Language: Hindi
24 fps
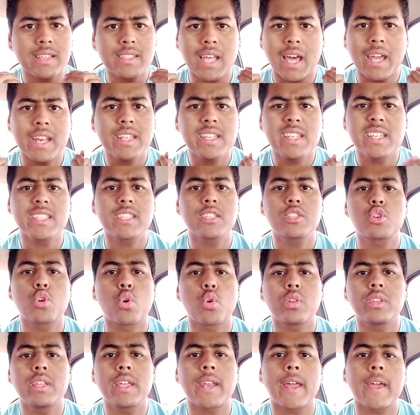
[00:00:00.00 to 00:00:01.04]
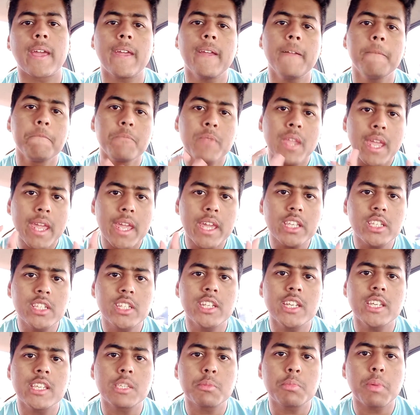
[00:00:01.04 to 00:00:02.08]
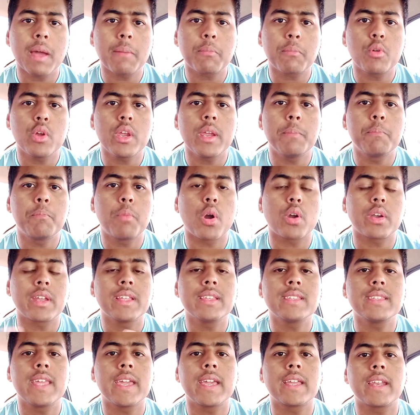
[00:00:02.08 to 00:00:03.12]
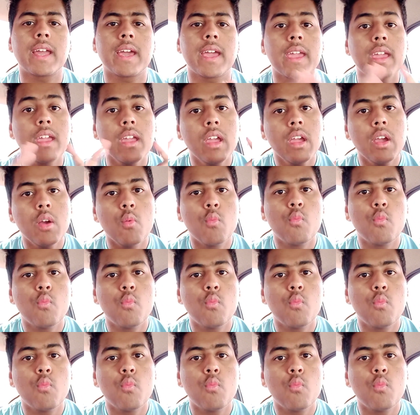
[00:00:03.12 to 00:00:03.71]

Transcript: सारी चीज़ें छोड़ देना है एक चीज़ पर आपको इंपॉर्टेंस देखना है